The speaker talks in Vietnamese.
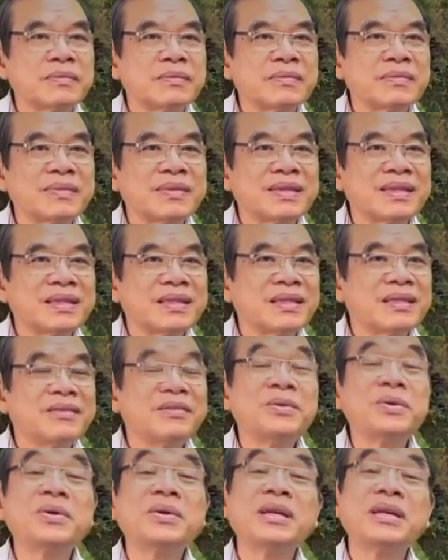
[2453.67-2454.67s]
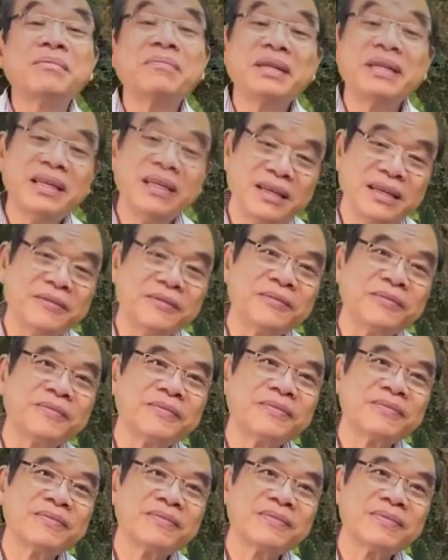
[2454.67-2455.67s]
mà lòng vẫn thấy ấm
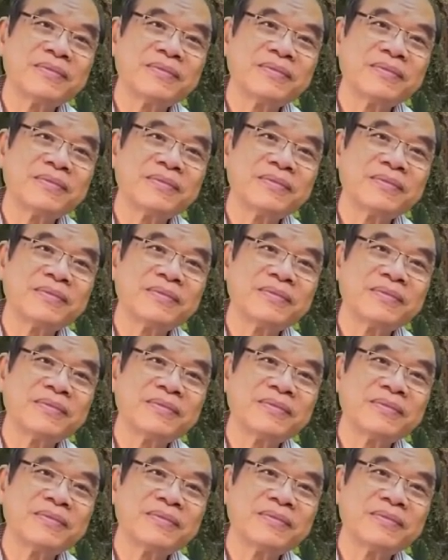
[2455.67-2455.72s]
lên.